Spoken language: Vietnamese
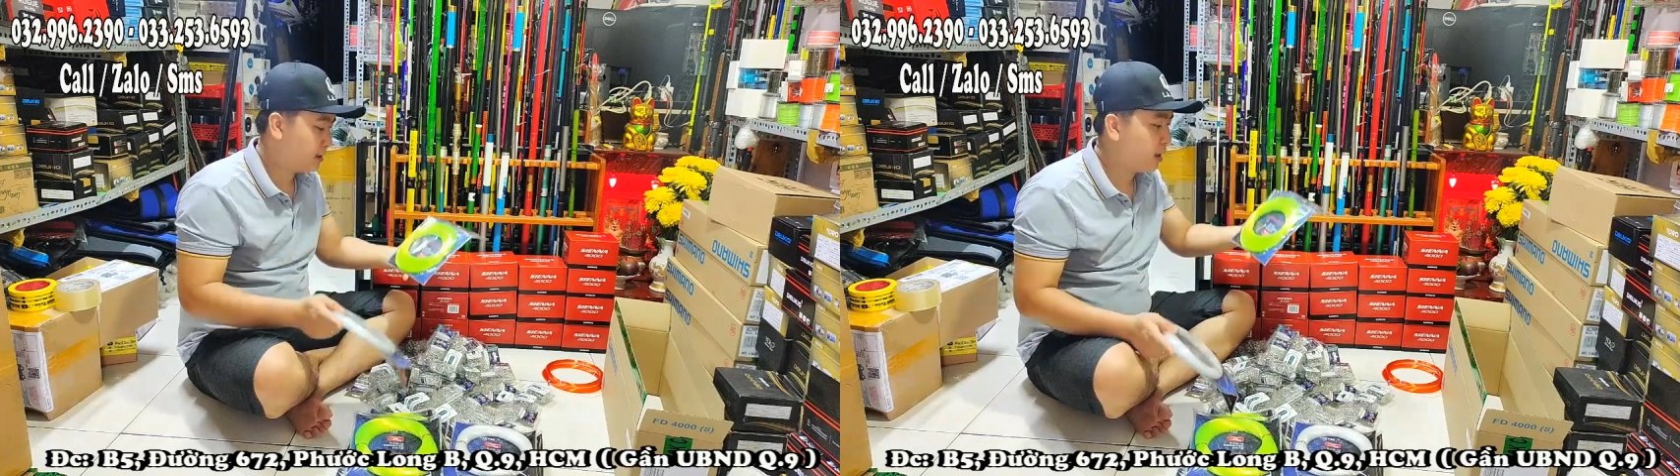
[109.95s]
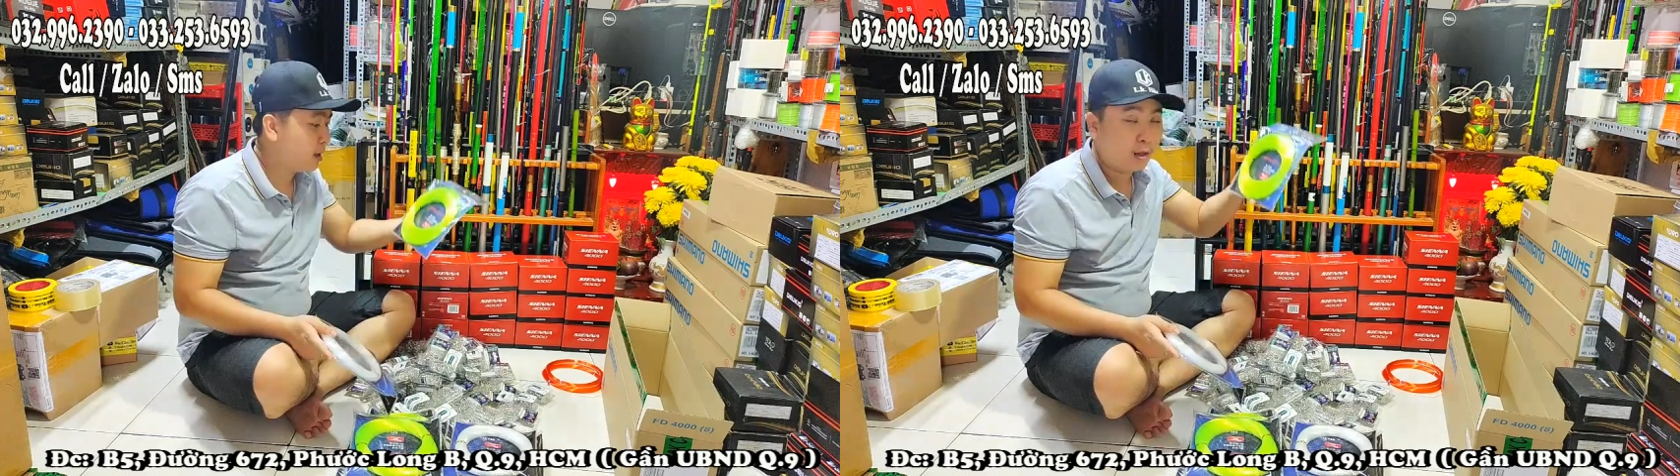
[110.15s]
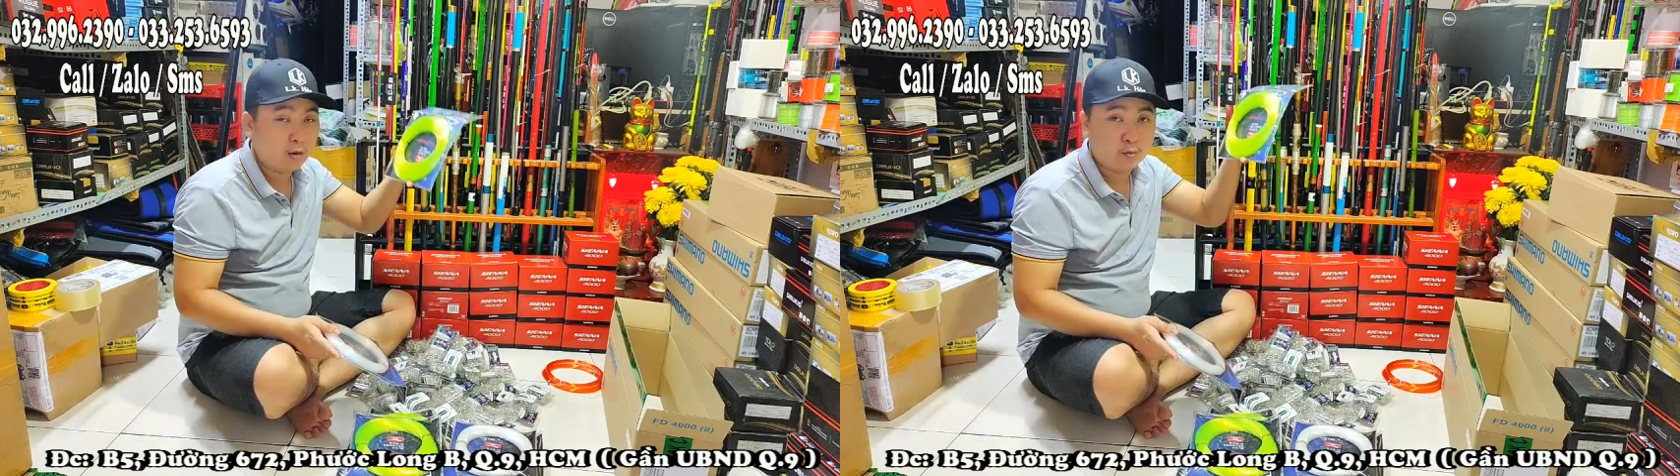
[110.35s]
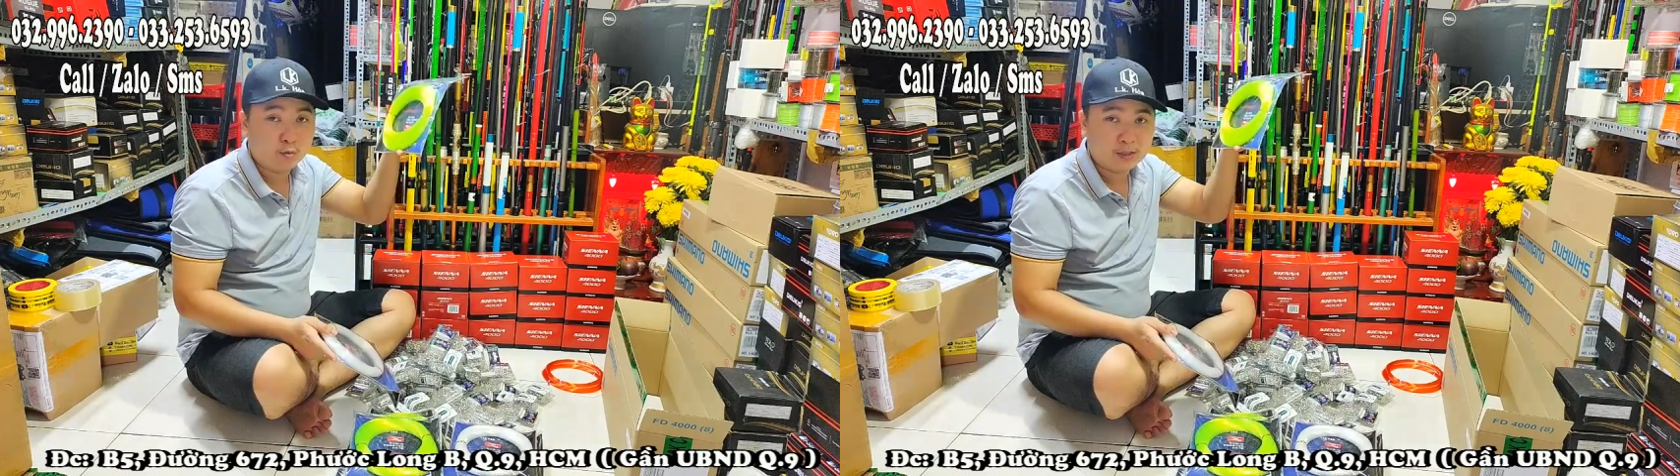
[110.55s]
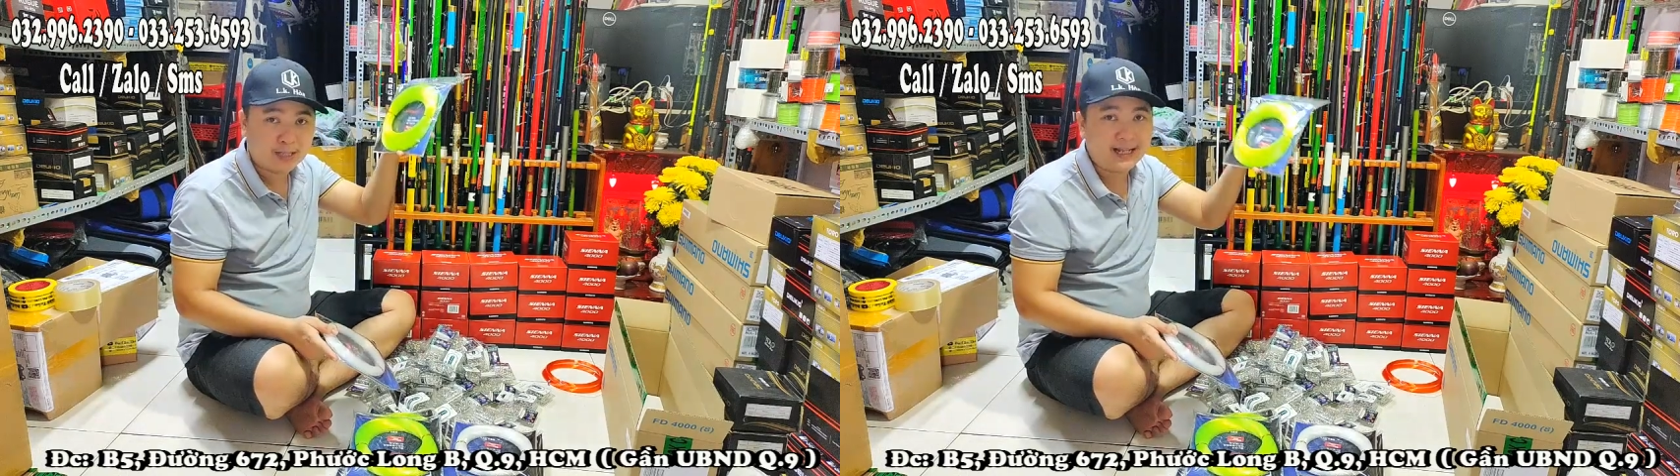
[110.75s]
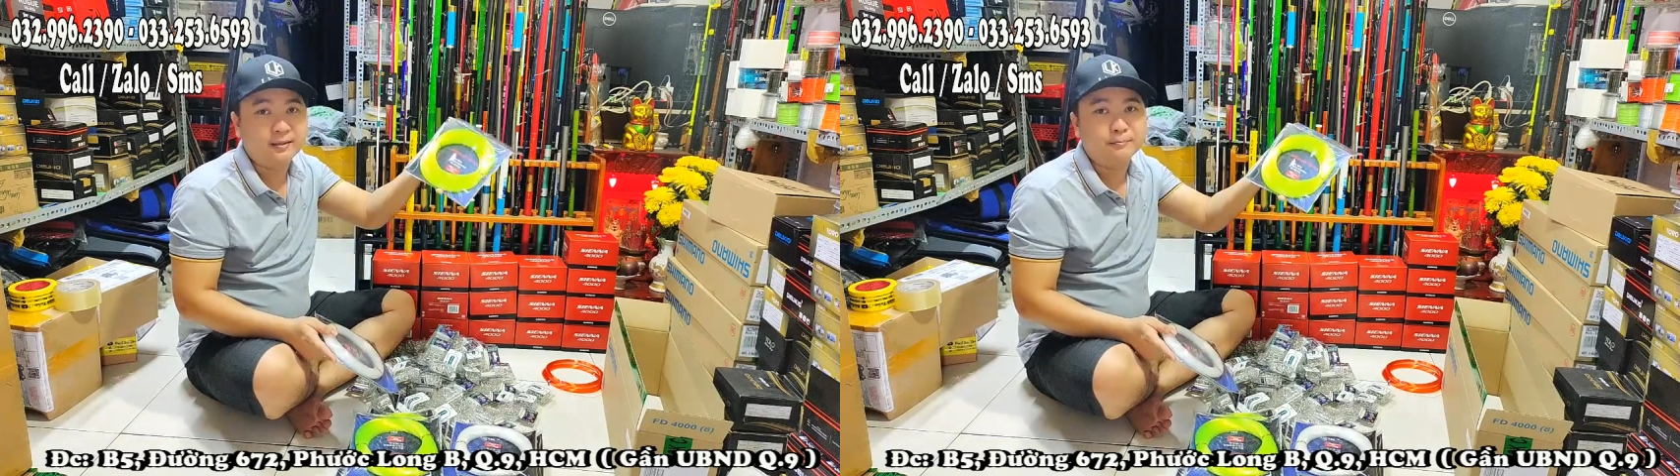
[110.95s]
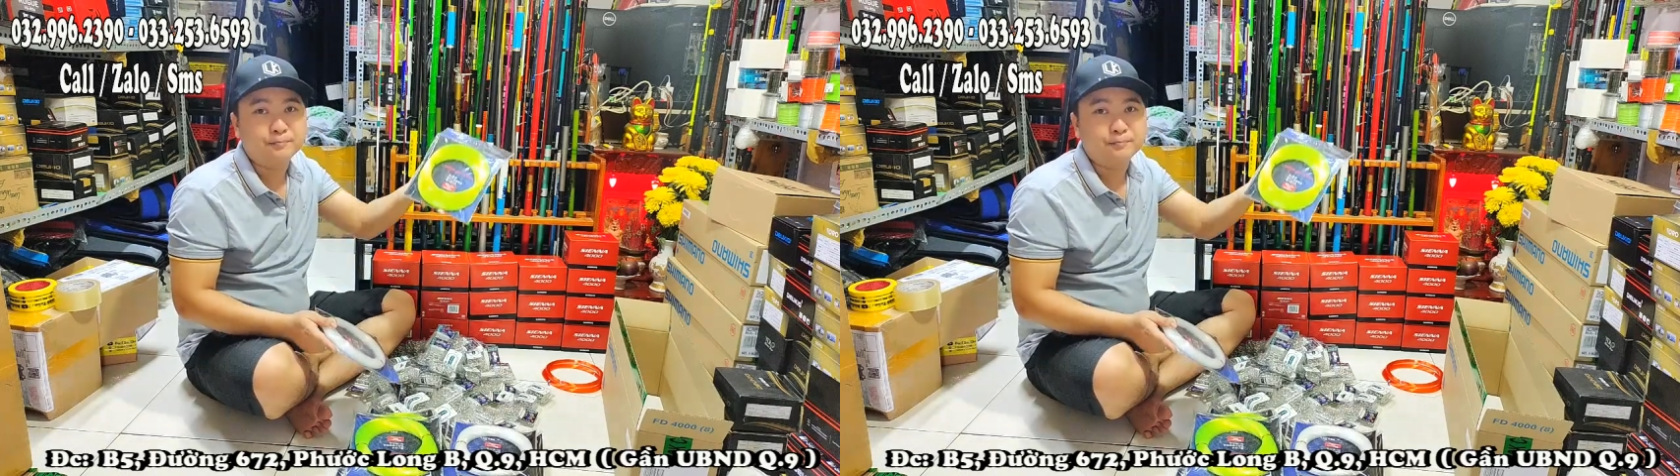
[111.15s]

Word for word: nó có màu xanh